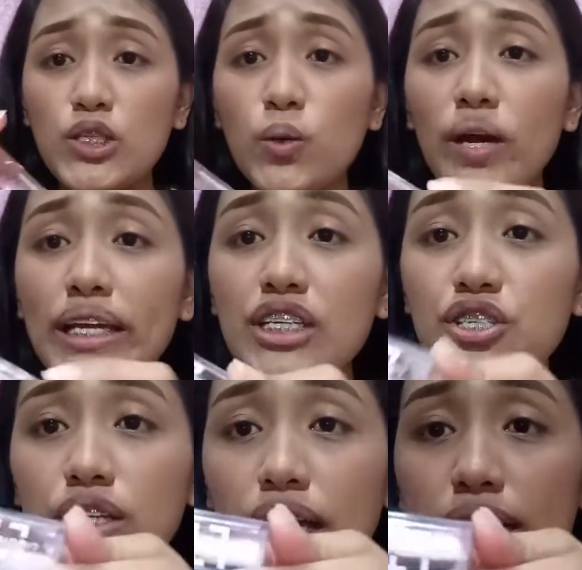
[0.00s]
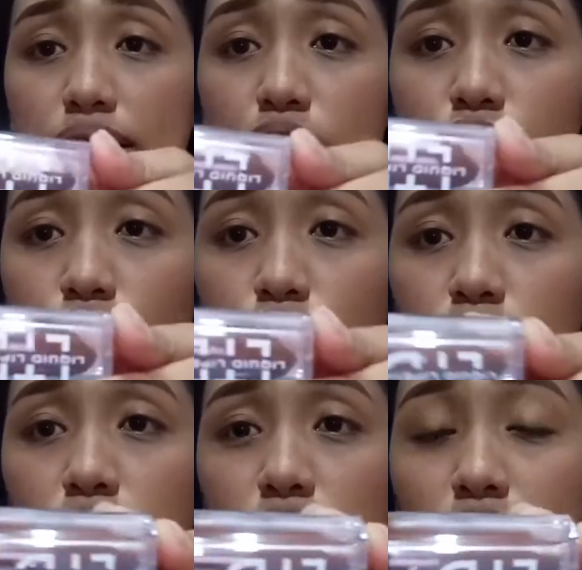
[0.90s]
So, ayan siya guys, sa loob.
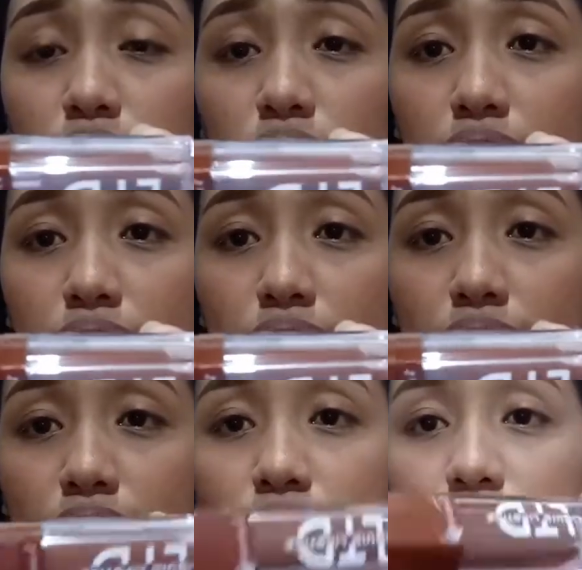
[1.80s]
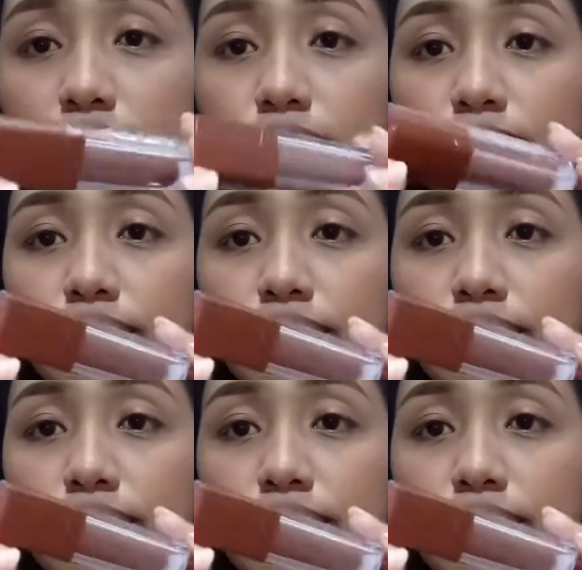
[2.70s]
Ayan.